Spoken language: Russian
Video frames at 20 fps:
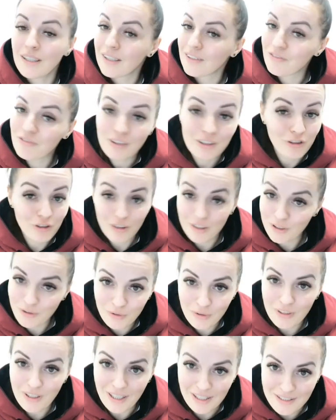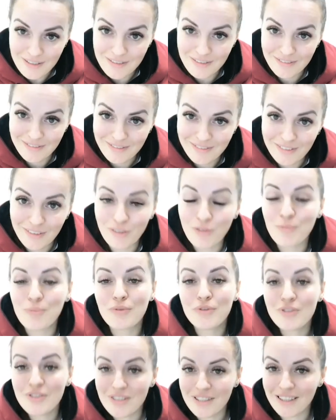в очередной раз, но
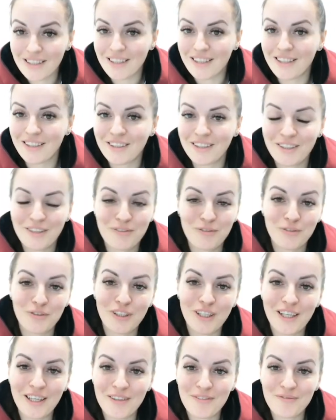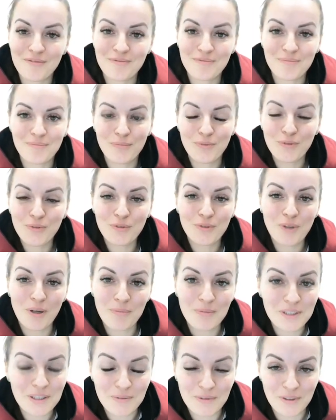просто, я говорю, я буду
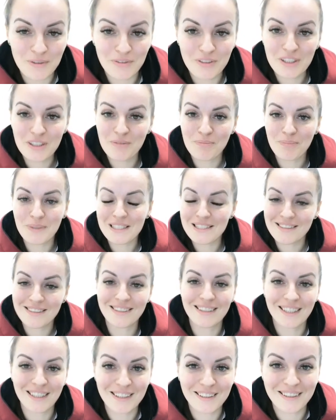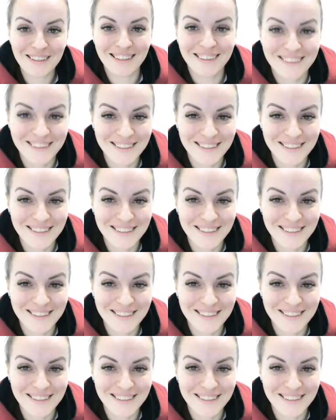об этом говорить постоянно,